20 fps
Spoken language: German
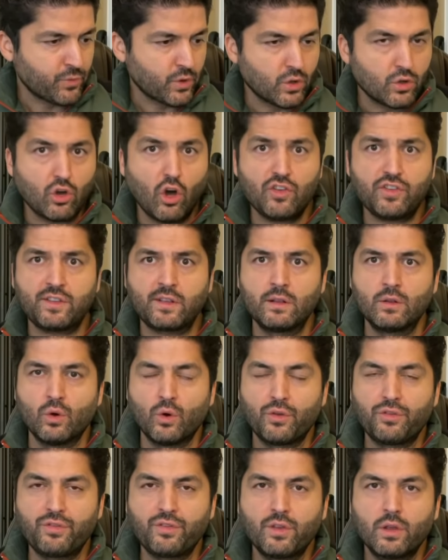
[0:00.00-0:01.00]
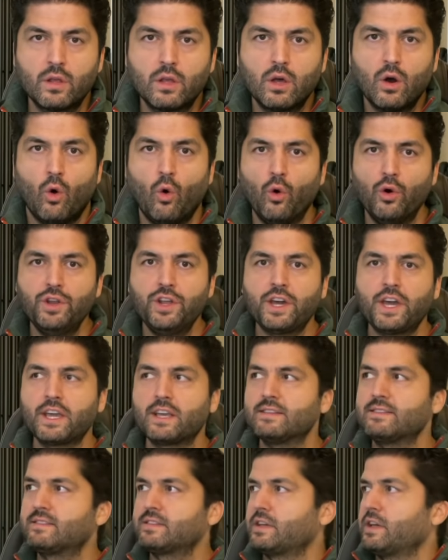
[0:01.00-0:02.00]
kostenlos ohne
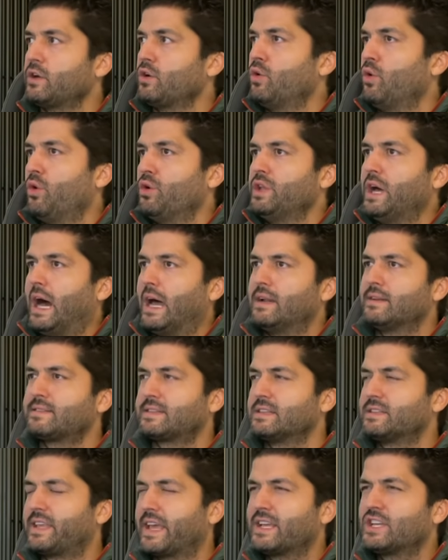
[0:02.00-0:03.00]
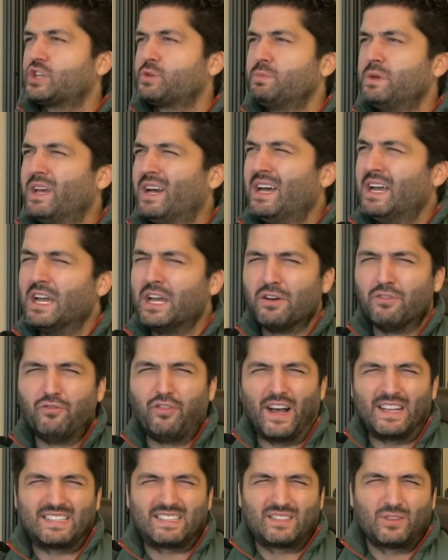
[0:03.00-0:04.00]
Registrierung, ohne alles, dann denke ich mir,
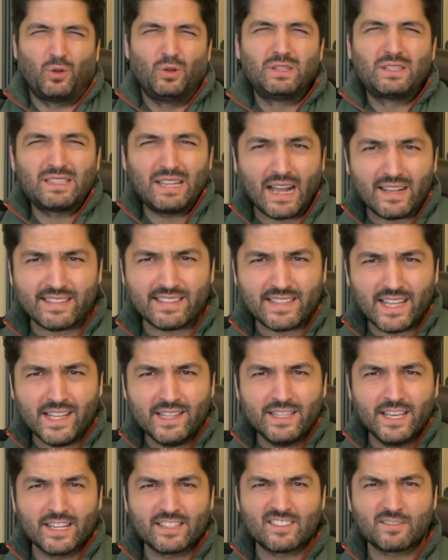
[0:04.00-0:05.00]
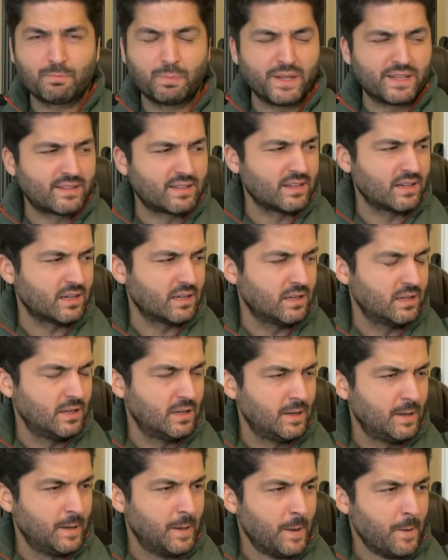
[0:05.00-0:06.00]
was soll das denn jetzt bitte?
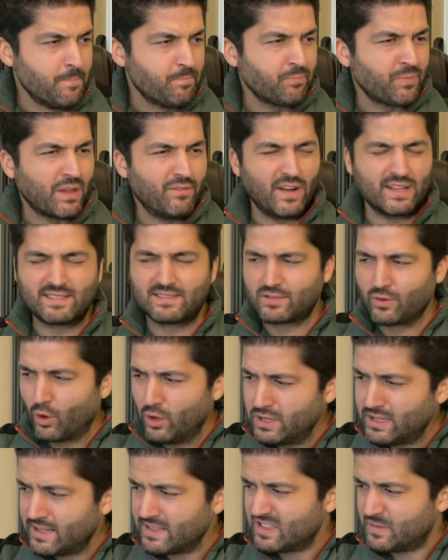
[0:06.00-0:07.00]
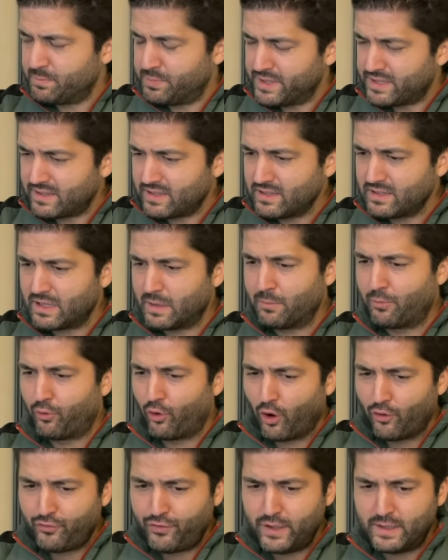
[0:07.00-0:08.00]
Was soll das bitte im
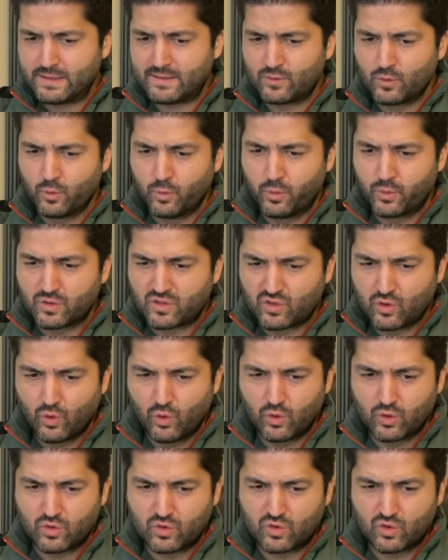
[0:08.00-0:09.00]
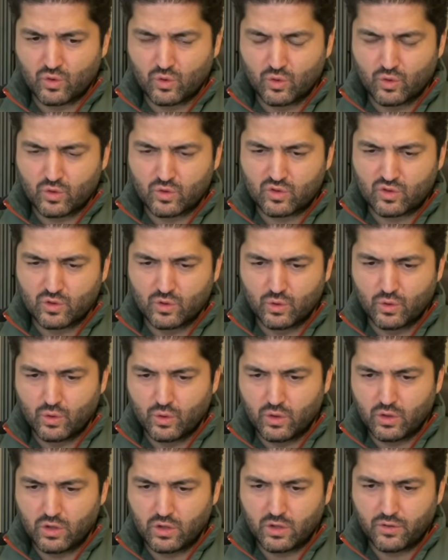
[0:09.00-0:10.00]
Vorfeld zu, zu, zu,
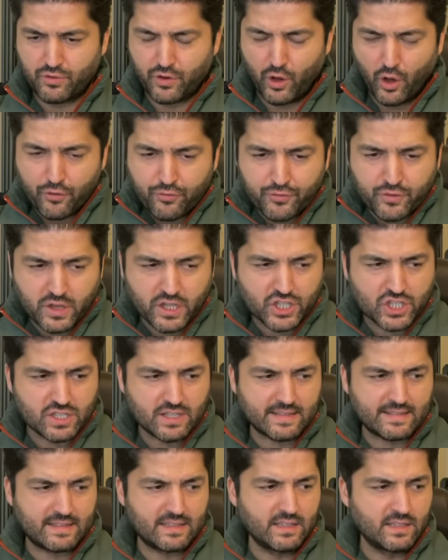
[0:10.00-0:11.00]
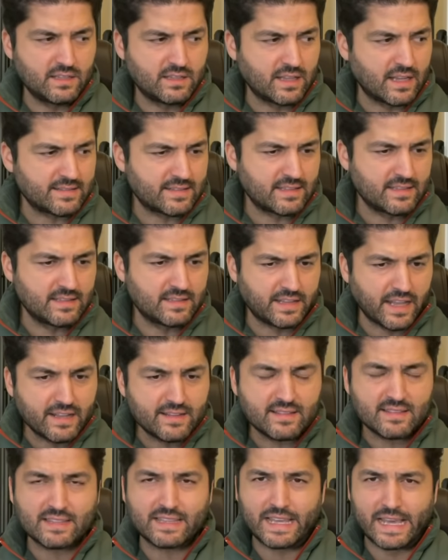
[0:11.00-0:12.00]
zu äh, veröffentlichen, dass die, dass die
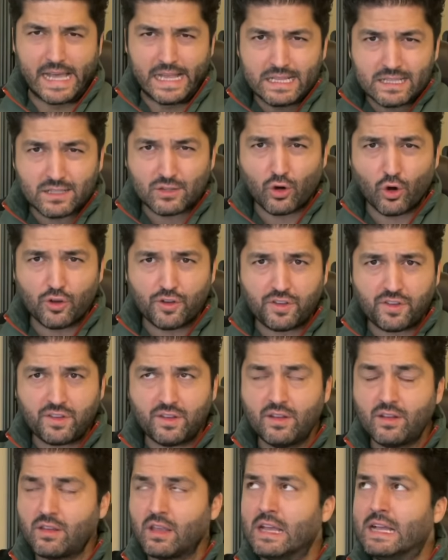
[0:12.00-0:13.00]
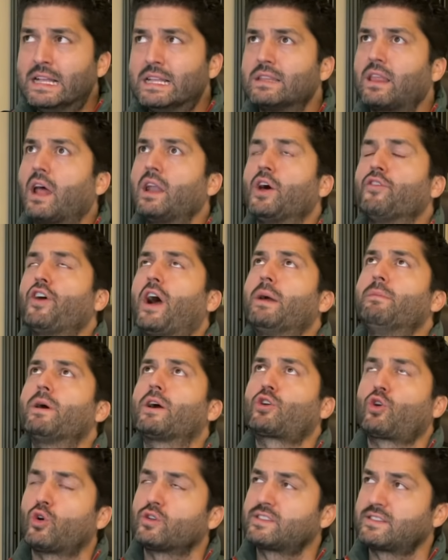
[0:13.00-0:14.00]
Dings Geld kostet? Dann auf
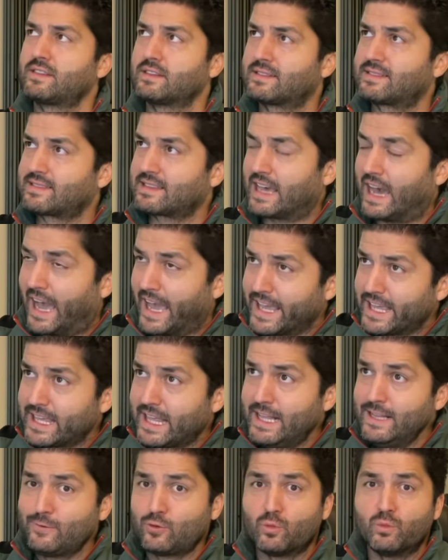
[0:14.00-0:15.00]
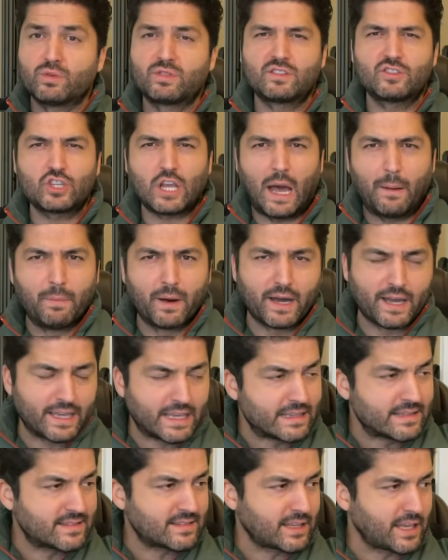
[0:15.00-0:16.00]
einmal kostet es kein Geld, du musst dich aber
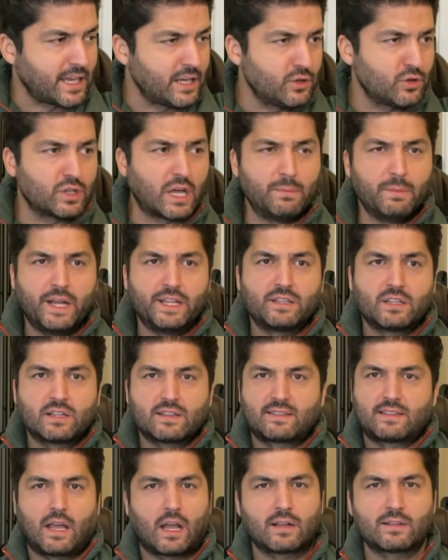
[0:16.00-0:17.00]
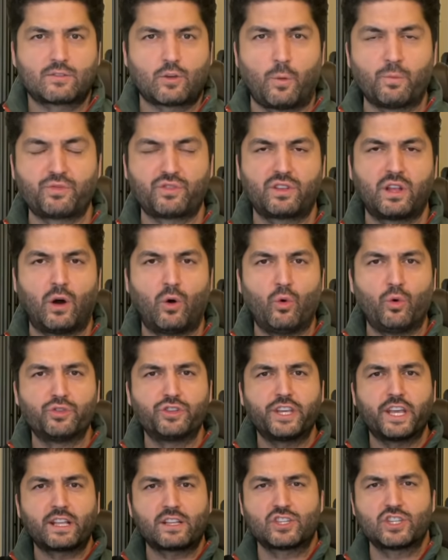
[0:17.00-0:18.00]
registrieren und am Ende des Tages kommst du da ohne
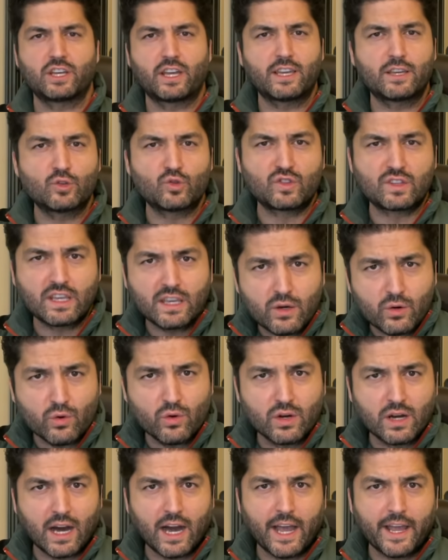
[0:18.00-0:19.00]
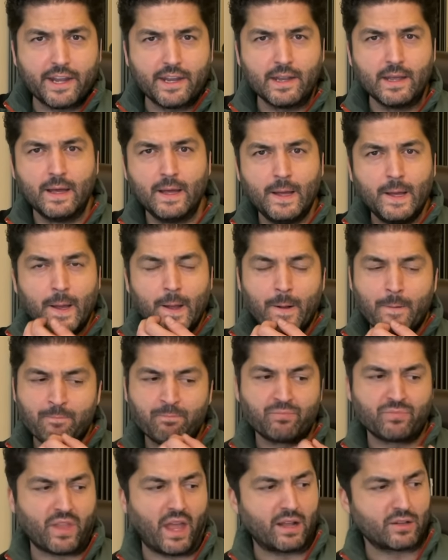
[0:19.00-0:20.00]
jegliche Registrierung rein.
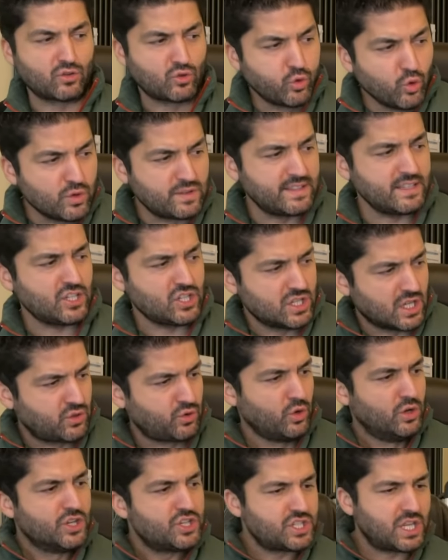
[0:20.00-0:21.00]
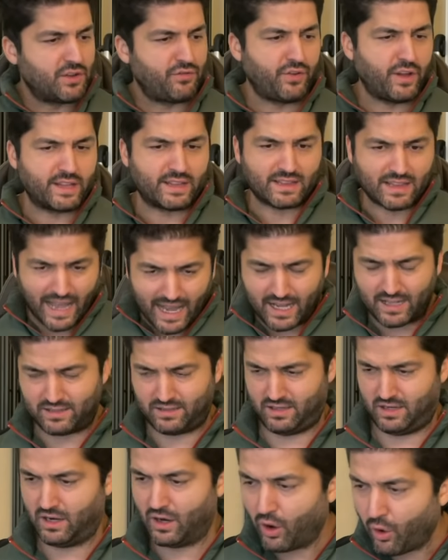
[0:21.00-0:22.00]
Da tut sich natürlich der Verdacht
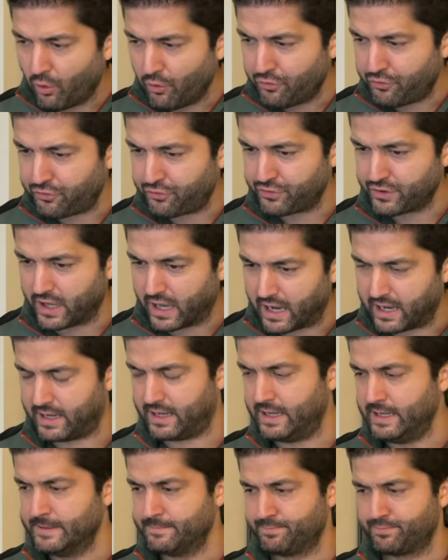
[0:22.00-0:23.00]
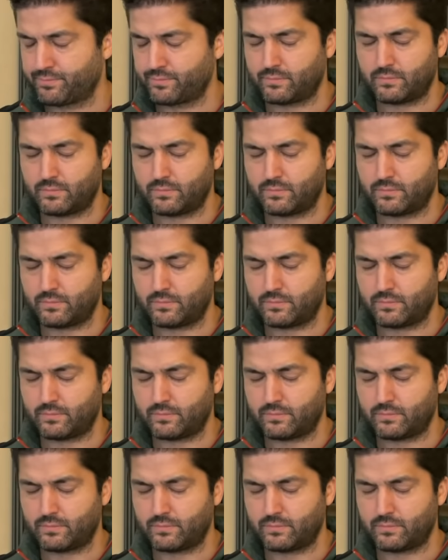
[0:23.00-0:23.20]
auf, ja,